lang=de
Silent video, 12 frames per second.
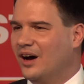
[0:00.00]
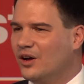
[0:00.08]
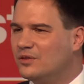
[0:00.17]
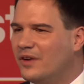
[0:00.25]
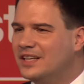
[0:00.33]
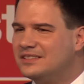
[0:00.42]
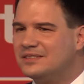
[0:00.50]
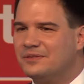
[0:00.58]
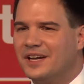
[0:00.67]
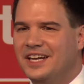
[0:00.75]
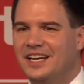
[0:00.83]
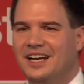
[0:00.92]
Und wenn du
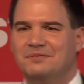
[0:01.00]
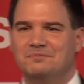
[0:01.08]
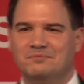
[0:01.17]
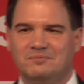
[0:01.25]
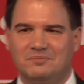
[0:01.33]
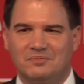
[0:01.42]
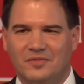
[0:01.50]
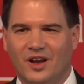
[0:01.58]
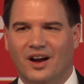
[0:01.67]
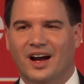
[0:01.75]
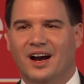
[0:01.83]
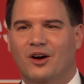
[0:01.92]
früher
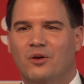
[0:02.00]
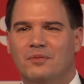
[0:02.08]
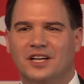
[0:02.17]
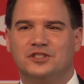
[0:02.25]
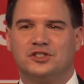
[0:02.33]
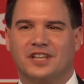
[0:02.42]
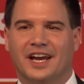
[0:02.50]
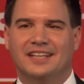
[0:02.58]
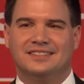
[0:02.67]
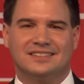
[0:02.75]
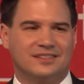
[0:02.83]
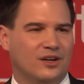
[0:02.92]
da herum einen
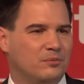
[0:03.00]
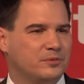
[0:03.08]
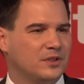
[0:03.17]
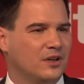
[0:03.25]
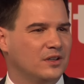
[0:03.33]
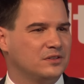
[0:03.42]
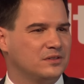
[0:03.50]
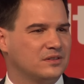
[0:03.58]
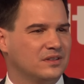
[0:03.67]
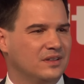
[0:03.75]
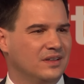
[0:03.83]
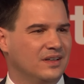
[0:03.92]
Stress gehabt hast,
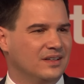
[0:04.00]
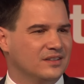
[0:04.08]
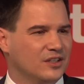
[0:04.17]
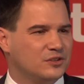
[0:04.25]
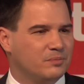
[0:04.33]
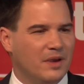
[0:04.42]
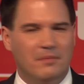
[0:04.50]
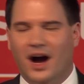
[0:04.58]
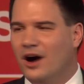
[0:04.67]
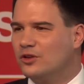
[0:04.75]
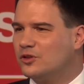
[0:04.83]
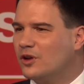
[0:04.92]
dass du mit dem
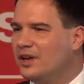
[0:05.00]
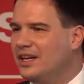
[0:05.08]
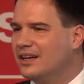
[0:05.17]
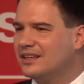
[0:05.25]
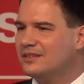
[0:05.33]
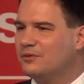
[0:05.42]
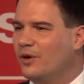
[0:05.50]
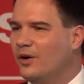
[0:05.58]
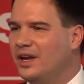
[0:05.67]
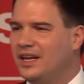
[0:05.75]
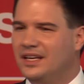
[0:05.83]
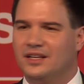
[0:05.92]
Auto irgendwo
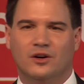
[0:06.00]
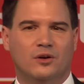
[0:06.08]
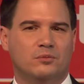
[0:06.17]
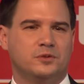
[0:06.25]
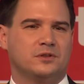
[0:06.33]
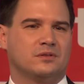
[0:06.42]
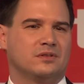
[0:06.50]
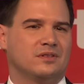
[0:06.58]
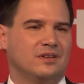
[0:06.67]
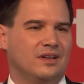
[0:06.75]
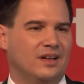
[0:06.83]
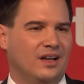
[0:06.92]
hinkommst
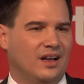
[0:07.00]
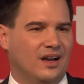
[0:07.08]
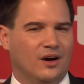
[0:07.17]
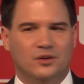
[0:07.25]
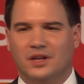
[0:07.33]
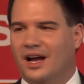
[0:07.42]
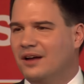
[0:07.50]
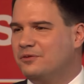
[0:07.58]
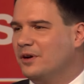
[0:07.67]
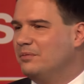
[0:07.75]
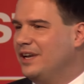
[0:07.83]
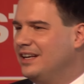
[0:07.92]
oder eine
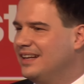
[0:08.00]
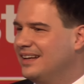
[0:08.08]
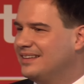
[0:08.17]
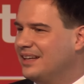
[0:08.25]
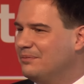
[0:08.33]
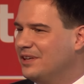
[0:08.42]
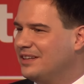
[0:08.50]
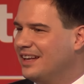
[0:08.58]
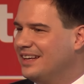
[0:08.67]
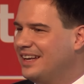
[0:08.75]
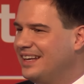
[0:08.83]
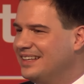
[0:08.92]
Familie, die mit
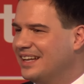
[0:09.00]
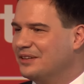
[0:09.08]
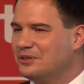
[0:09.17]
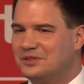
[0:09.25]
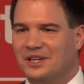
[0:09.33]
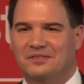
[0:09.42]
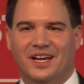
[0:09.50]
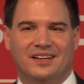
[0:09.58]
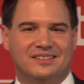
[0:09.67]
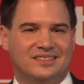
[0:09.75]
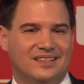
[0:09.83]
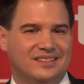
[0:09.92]
den Kindern
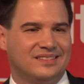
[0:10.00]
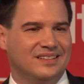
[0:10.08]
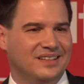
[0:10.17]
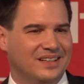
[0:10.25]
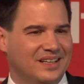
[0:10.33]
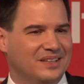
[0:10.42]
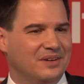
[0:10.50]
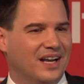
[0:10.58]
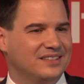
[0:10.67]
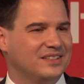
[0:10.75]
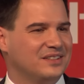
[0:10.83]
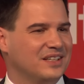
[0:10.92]
unterwegs ist, ich
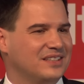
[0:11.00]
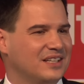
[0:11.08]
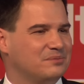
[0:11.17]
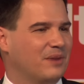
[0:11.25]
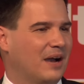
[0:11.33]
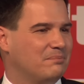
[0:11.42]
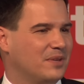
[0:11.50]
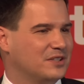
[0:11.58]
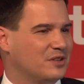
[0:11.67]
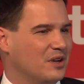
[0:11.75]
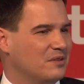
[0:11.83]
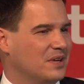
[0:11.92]
weiß ja das als Papa
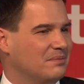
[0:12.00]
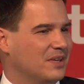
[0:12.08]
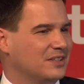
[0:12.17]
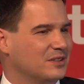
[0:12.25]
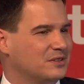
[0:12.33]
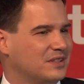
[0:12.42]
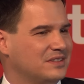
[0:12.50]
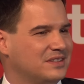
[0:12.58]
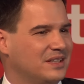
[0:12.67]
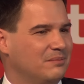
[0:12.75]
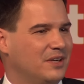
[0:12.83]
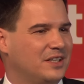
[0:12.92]
selber immer, dass das
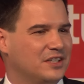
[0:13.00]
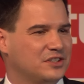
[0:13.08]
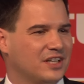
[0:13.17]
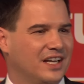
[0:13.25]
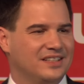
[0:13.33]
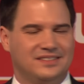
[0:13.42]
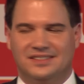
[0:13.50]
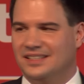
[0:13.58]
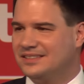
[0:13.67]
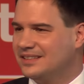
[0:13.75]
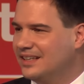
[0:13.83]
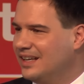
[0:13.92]
ziemlicher Stress
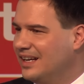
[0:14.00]
ist,